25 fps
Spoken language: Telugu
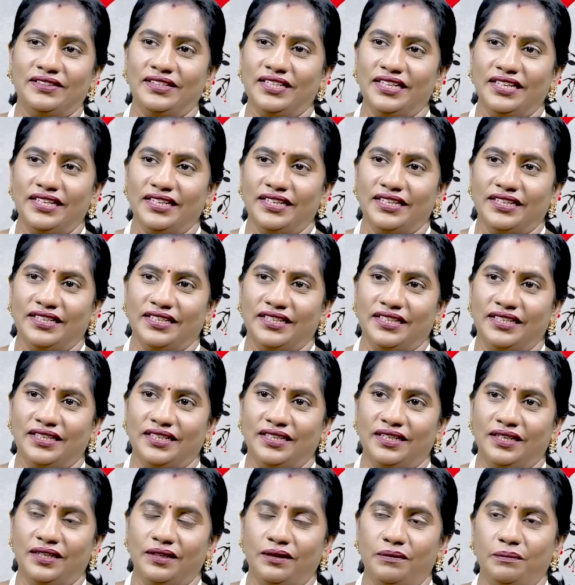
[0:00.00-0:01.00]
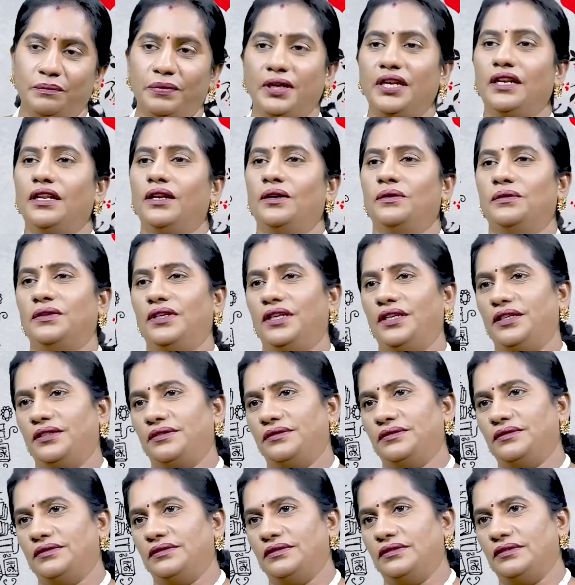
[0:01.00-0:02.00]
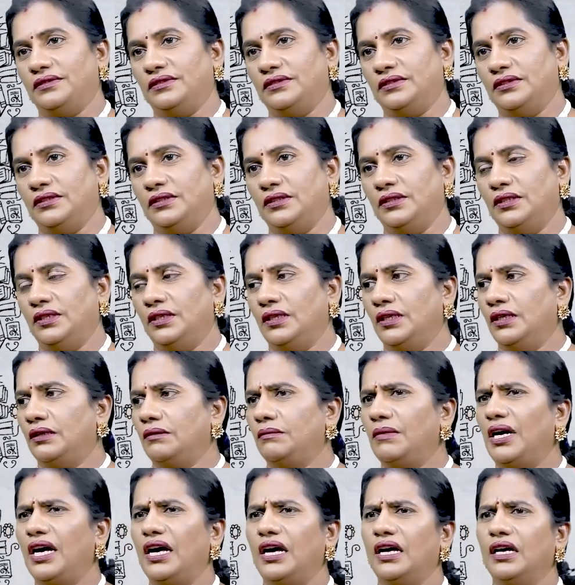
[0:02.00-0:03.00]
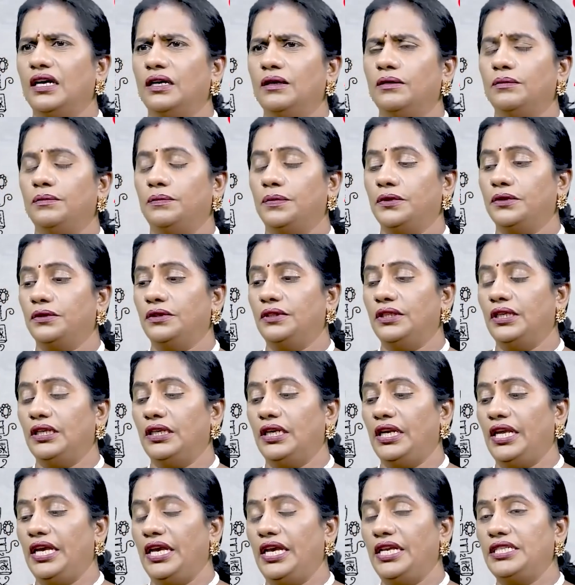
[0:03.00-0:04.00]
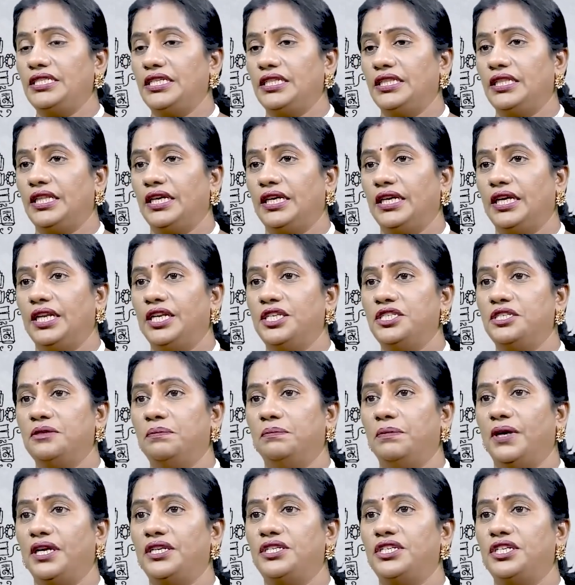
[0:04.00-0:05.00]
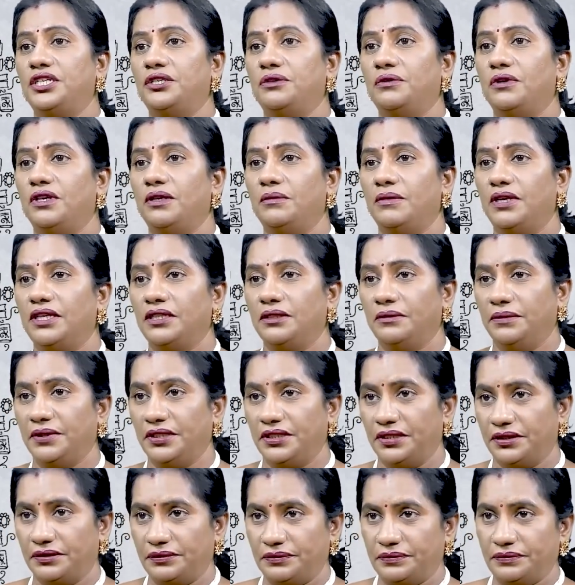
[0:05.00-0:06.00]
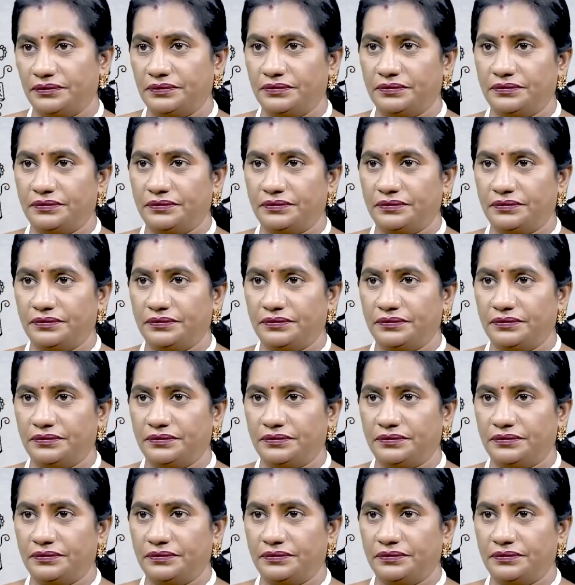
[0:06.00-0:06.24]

ఓకే పిల్లలు ఉన్నారు అమ్మా పొద్దు లేచిన దగ్గర నుంచి బెడ్షీట్ కూడా మడత పెట్టరు